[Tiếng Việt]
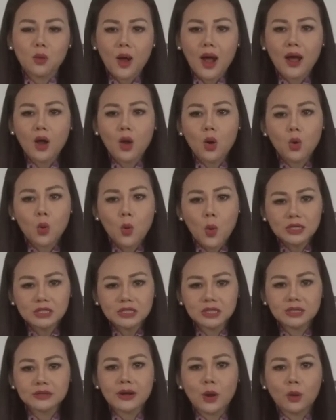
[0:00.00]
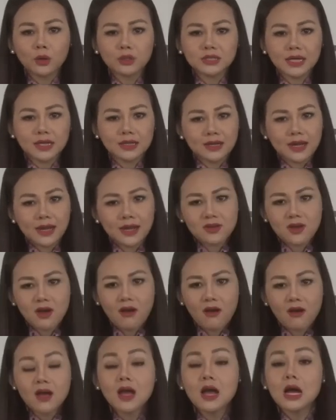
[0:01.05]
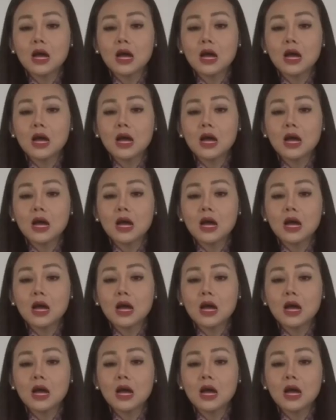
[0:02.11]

quả của quá trình đấu tranh gay go,